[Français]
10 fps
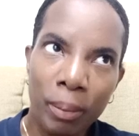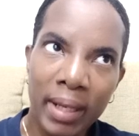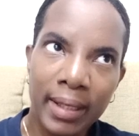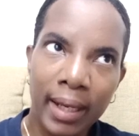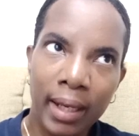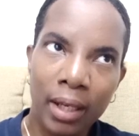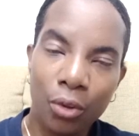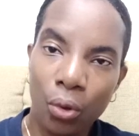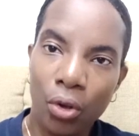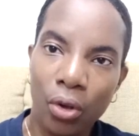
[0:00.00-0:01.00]
matin,
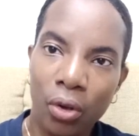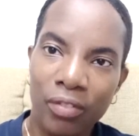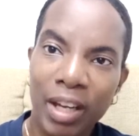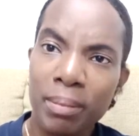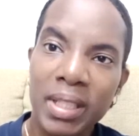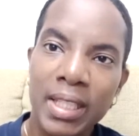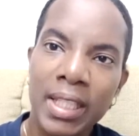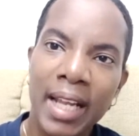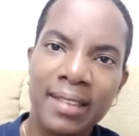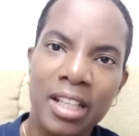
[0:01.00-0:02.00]
donc, euh, vers
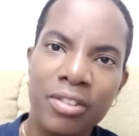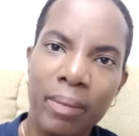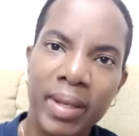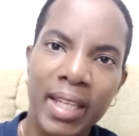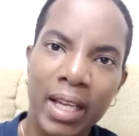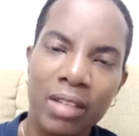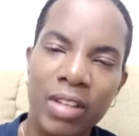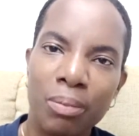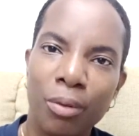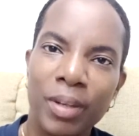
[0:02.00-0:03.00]
midi, la sage-femme est
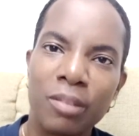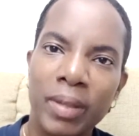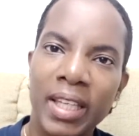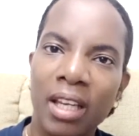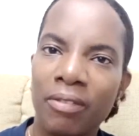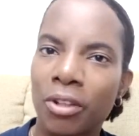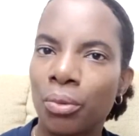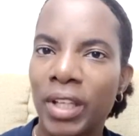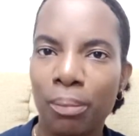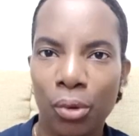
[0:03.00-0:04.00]
arrivée pour m'expliquer en fait
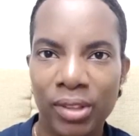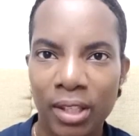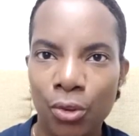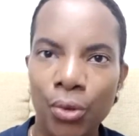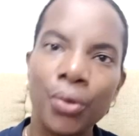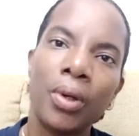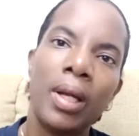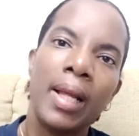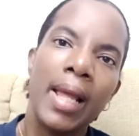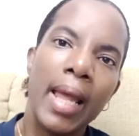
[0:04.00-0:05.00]
toutes les procédures,
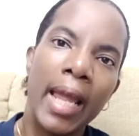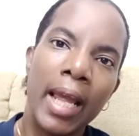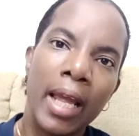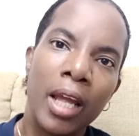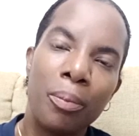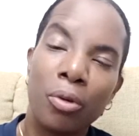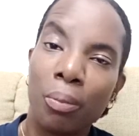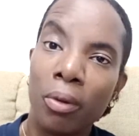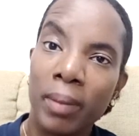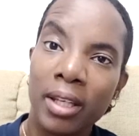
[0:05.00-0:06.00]
euh,
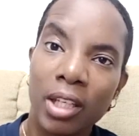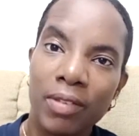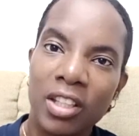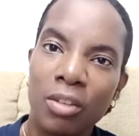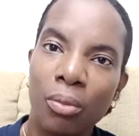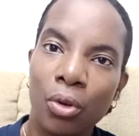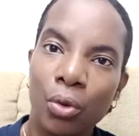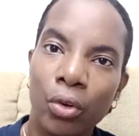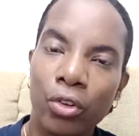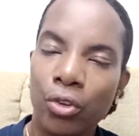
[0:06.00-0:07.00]
pour me mettre effectivement
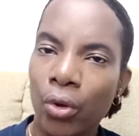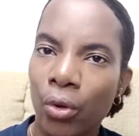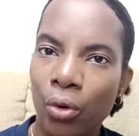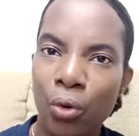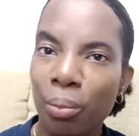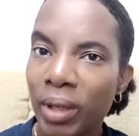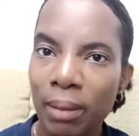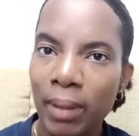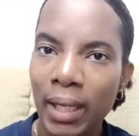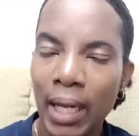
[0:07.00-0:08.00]
donc, ce
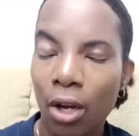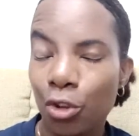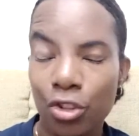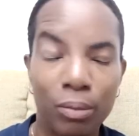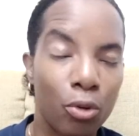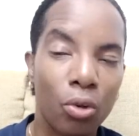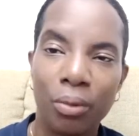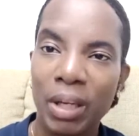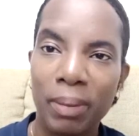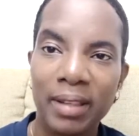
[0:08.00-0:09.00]
comprimé, là, alors je ne sais plus
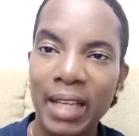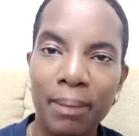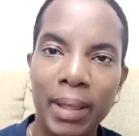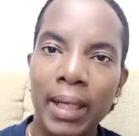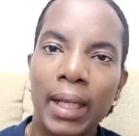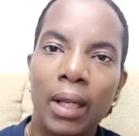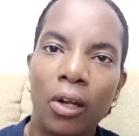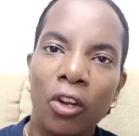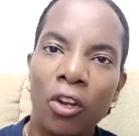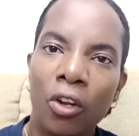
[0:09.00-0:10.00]
comment on appelle ça, mais
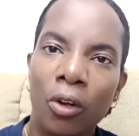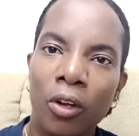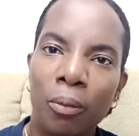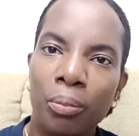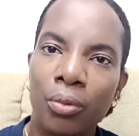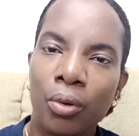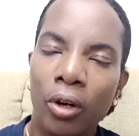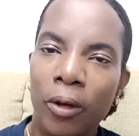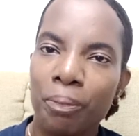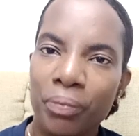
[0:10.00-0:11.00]

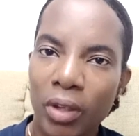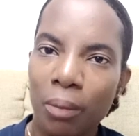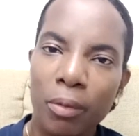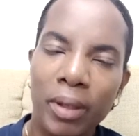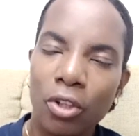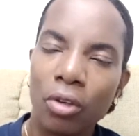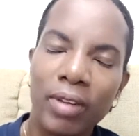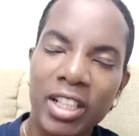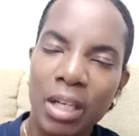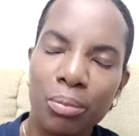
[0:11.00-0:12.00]
pour me mettre dans le
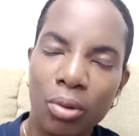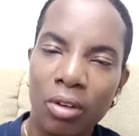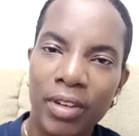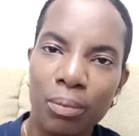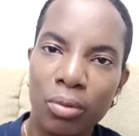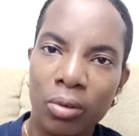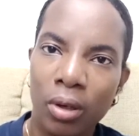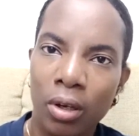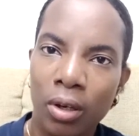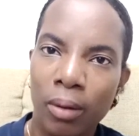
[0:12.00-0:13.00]
vagin pour, en fait,
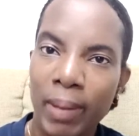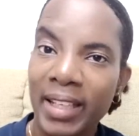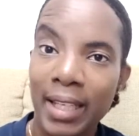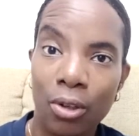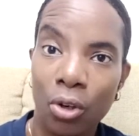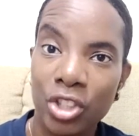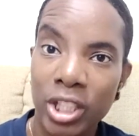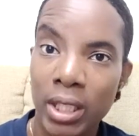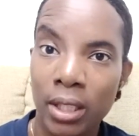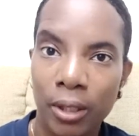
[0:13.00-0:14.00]
pour bah,
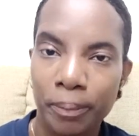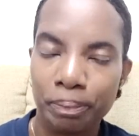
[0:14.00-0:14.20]
déclencher